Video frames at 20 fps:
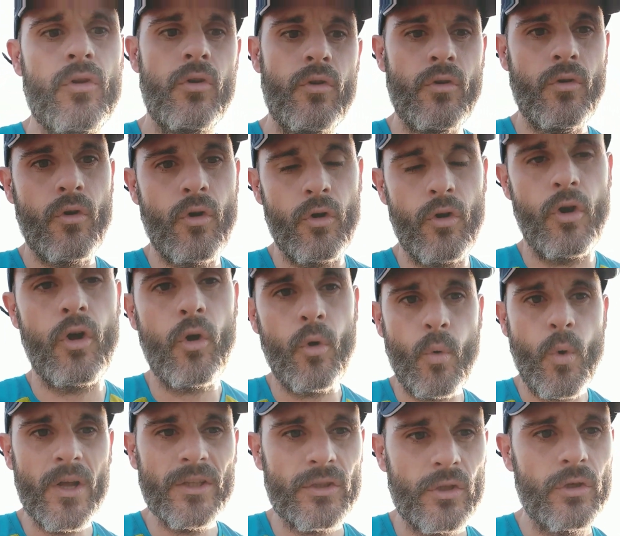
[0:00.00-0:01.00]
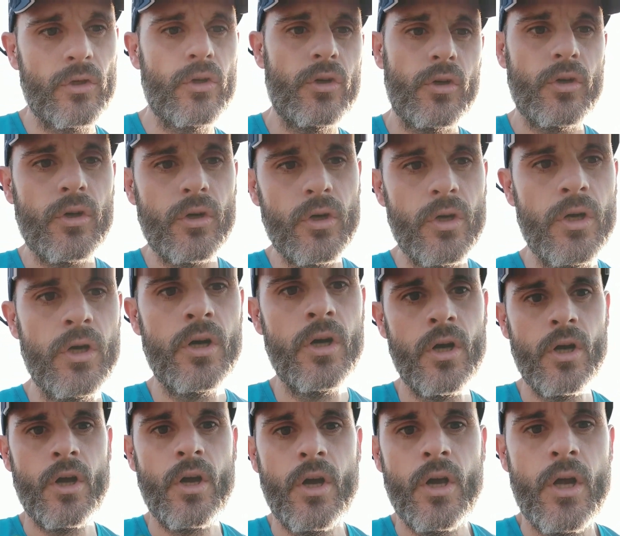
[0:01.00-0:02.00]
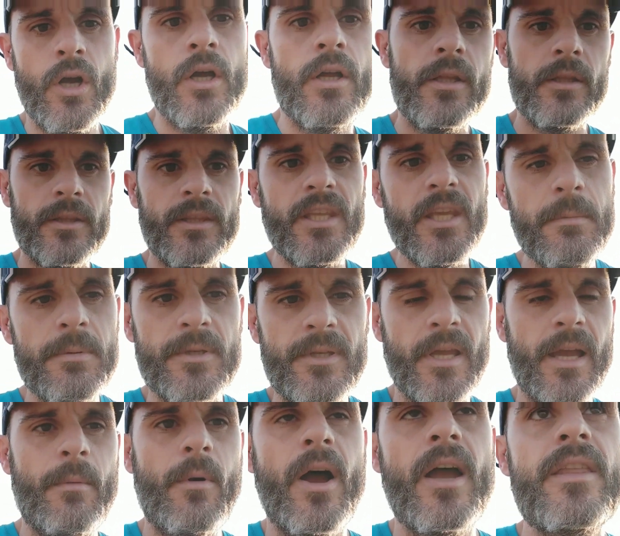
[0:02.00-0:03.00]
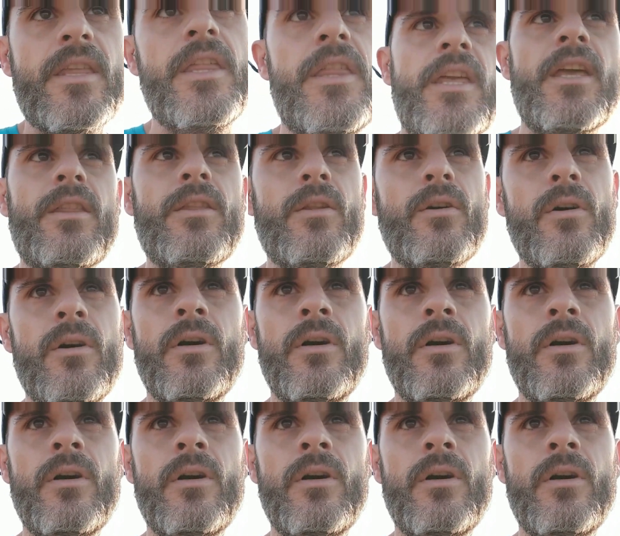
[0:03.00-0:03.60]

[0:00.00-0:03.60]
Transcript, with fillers: los cuatro tips que vamos a ir diciendo.